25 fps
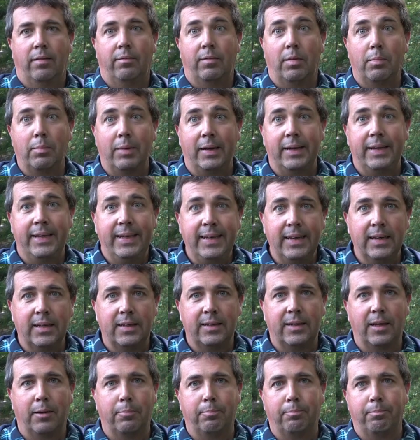Wenn man
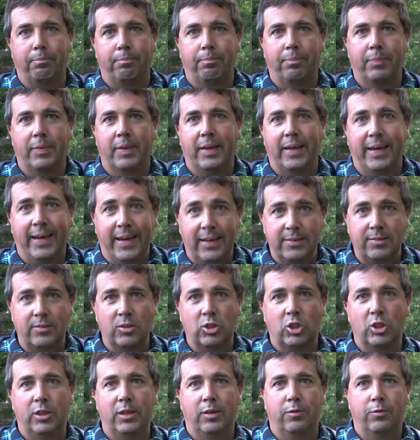hier dem
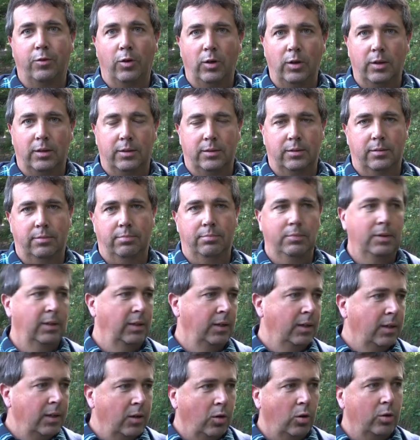Hessenstieg folgt
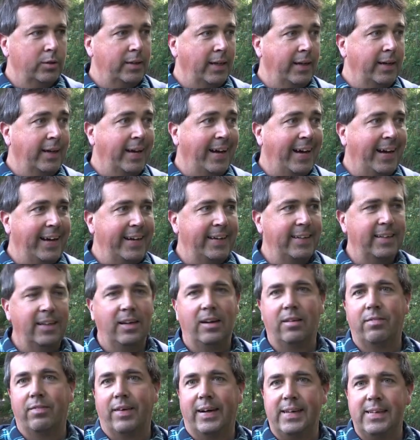und dann rein in
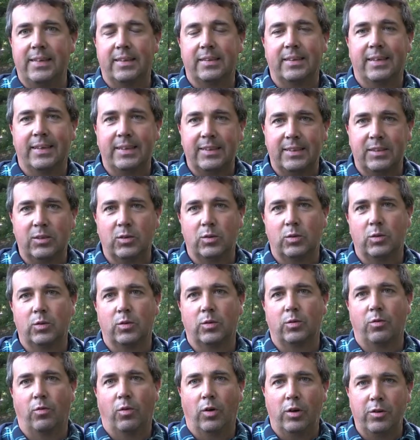den Wald
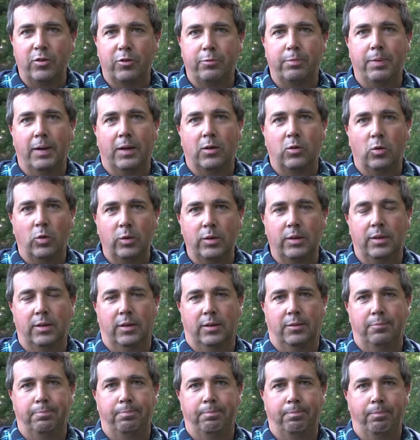Richtung Wolfsberg
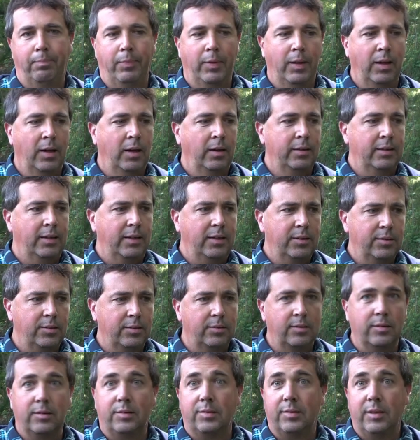runter, dann ist
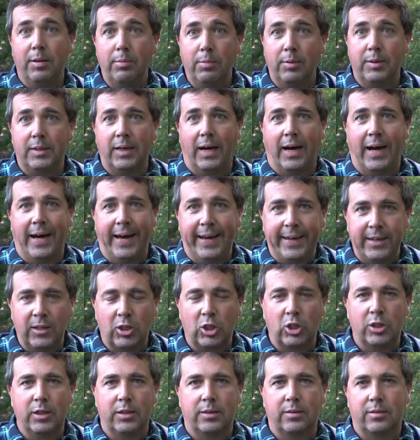es ein ziemlicher
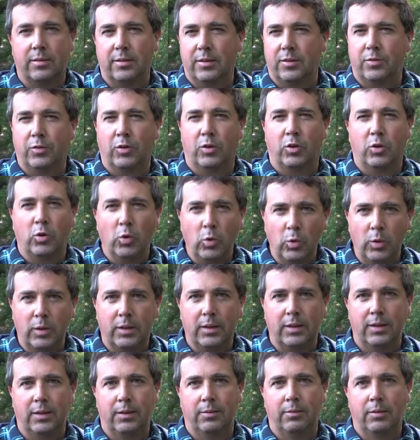Einschnitt, es wird
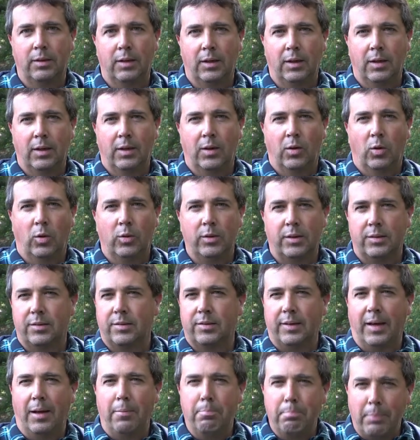dunkel und es
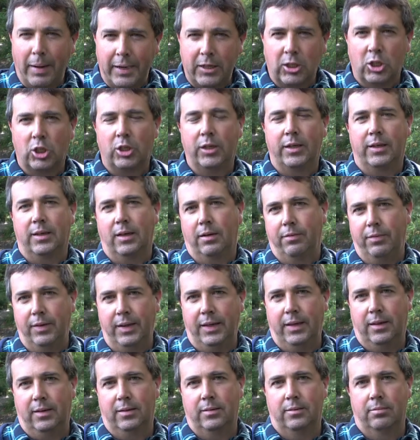ist ein matschiger
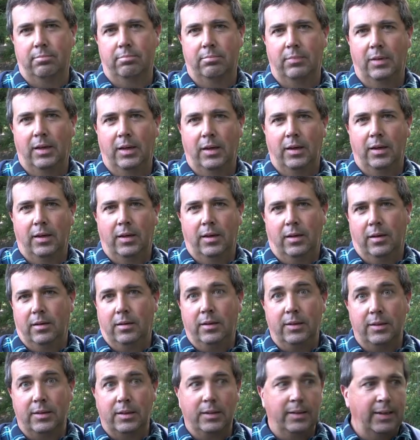Weg.
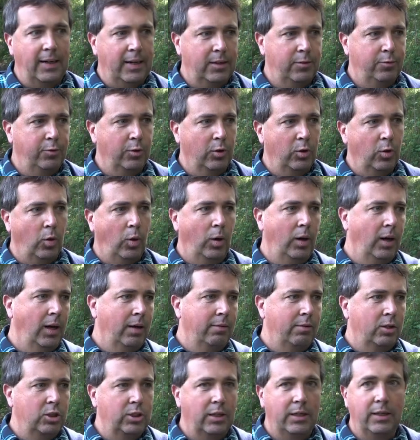Nicht gedacht für einen
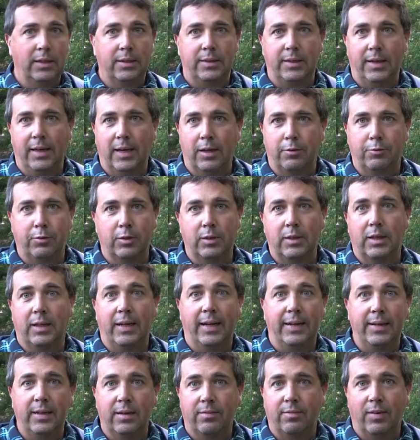Roller, wahrscheinlich eher für einen
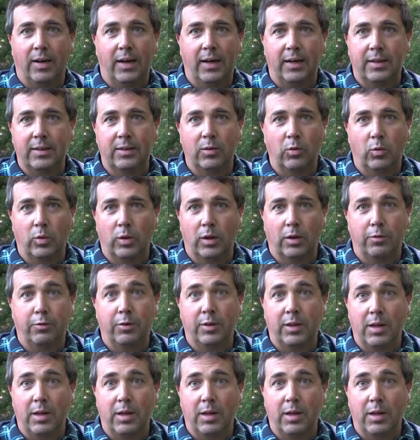Geländewagen oder für